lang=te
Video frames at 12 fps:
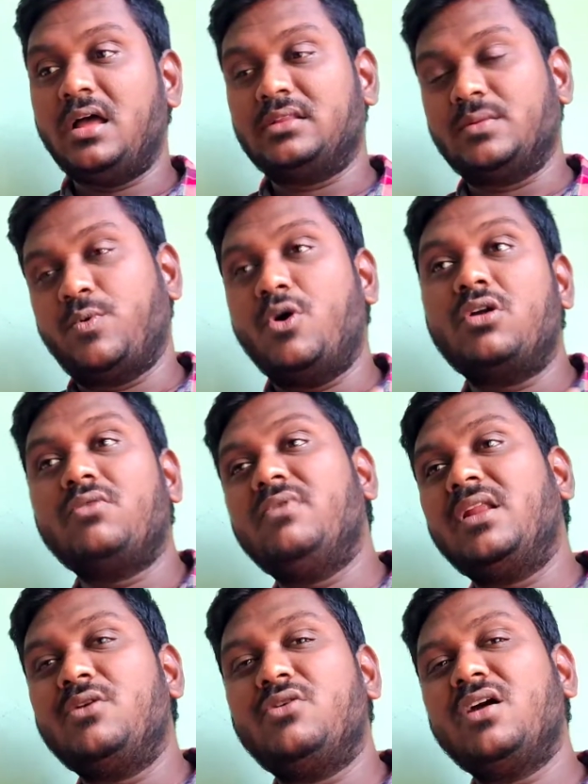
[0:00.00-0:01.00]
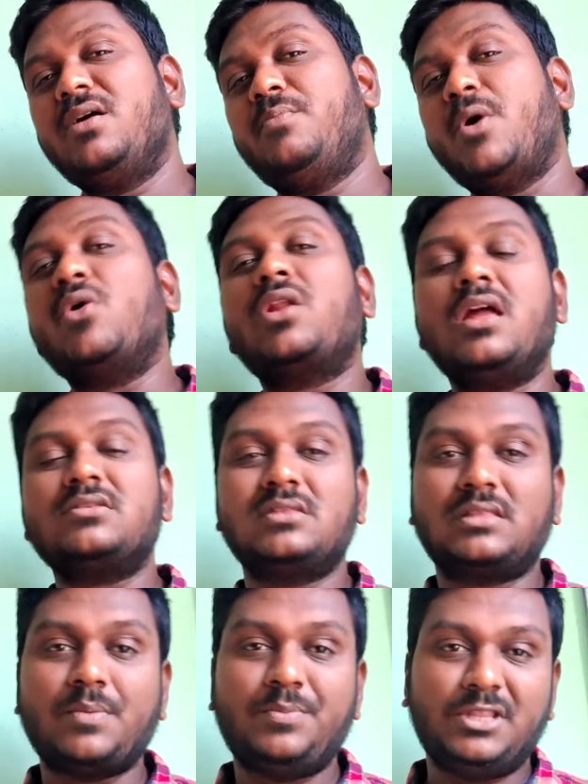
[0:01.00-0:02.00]
అంత పోవడం వల్ల కూడా పవర్
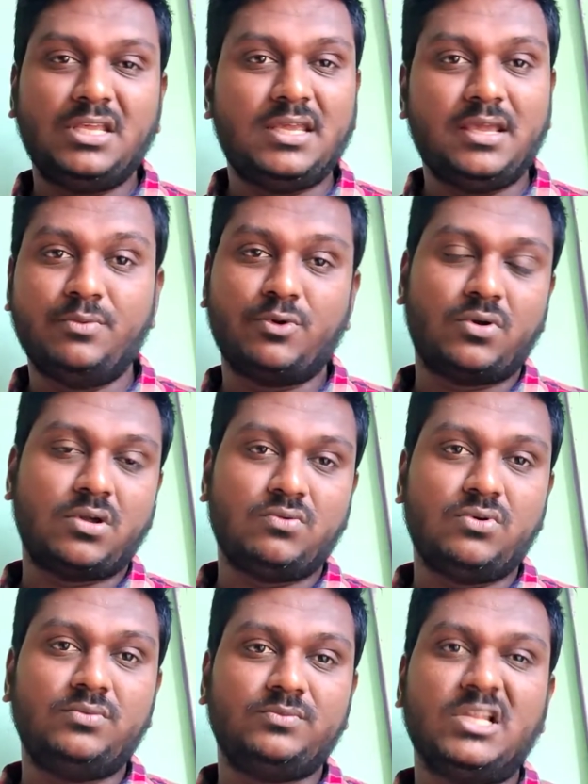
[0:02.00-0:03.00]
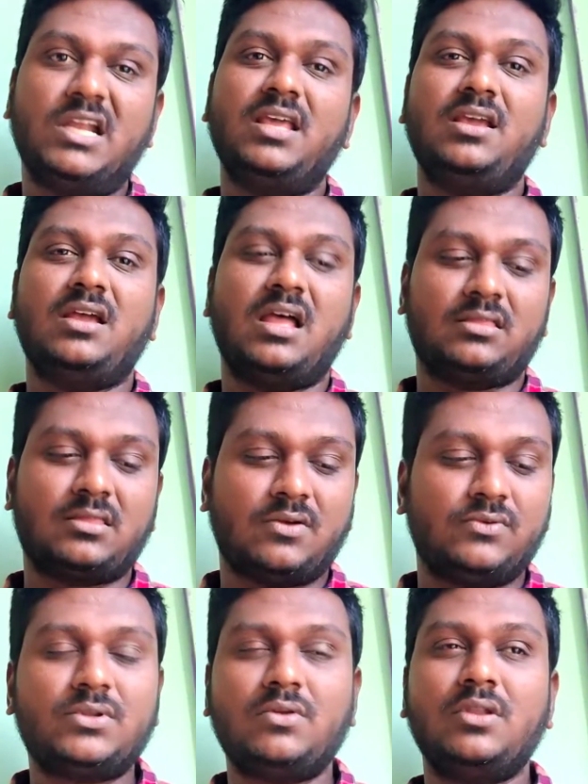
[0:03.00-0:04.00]
లాస్లు తప్పితే ఏమి ఉండవు అంటే అంత
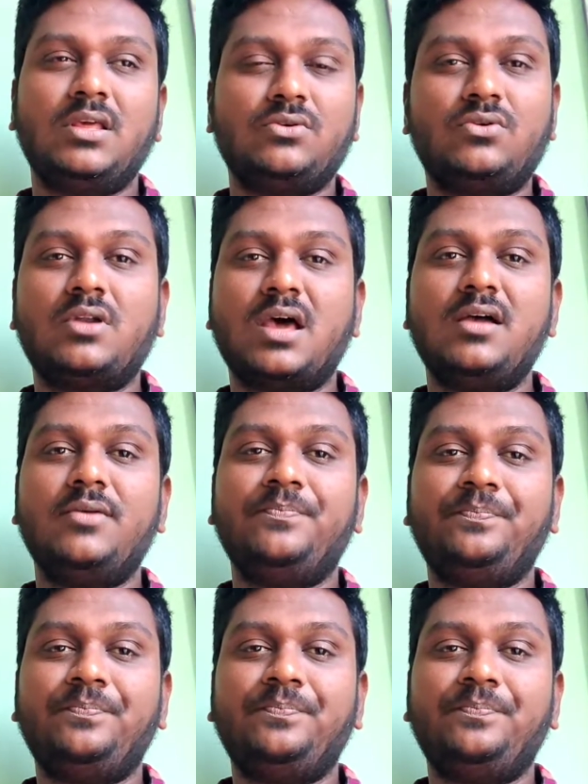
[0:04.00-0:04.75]
అవసరం లేదు కూడా